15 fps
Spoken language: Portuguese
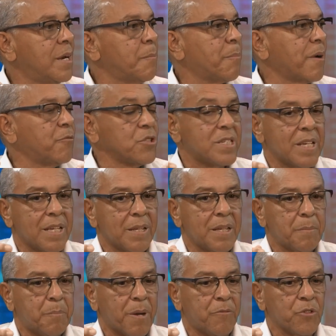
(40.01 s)
para
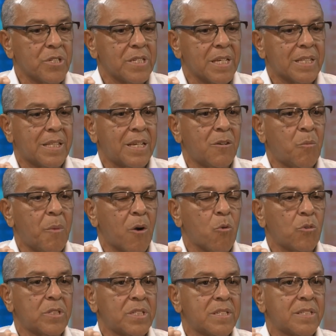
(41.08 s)
você, você ter uma
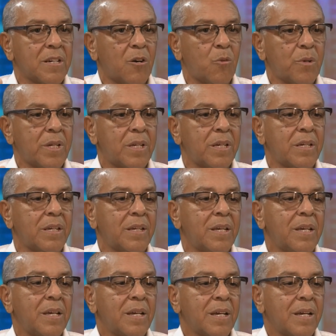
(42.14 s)
condição em que
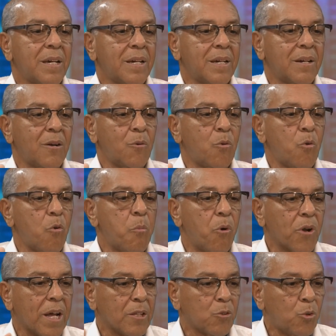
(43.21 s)
é, o, o,
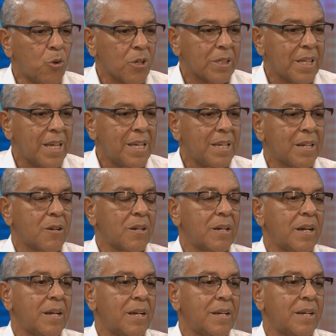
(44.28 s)
morador tenha
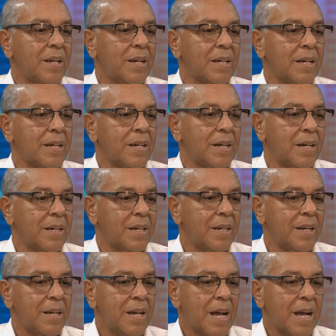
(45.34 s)
é,